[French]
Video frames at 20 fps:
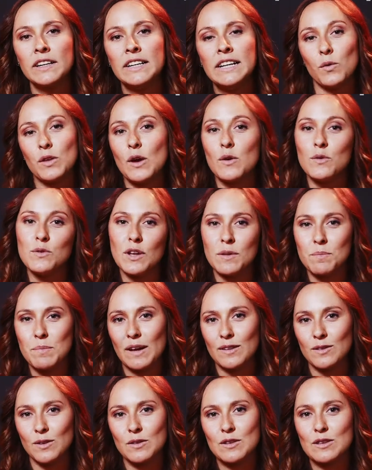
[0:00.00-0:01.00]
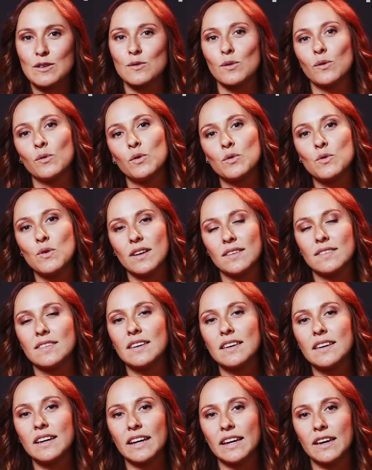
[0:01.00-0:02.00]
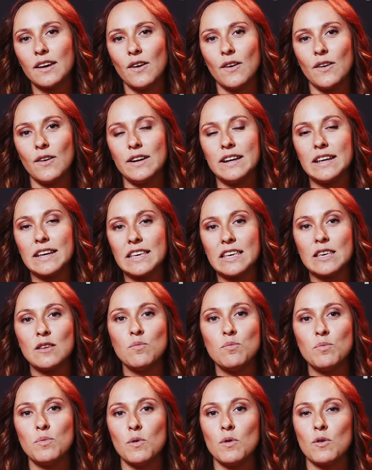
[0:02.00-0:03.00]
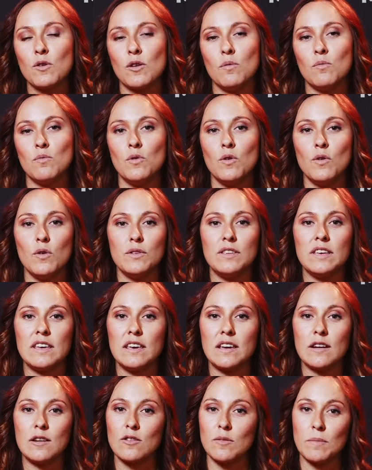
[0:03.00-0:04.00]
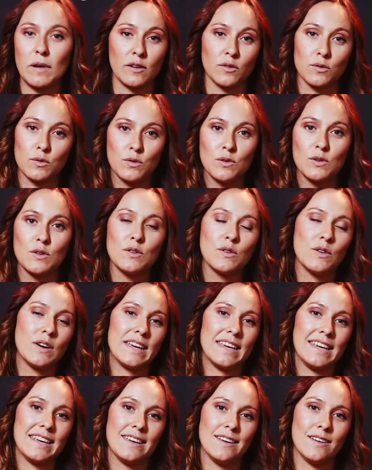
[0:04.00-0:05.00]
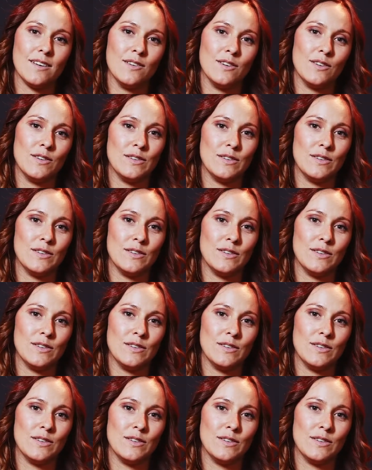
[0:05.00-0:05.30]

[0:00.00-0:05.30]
On a eu d'autres personnes qui sont venues intégrer l'équipe comme des commerciaux et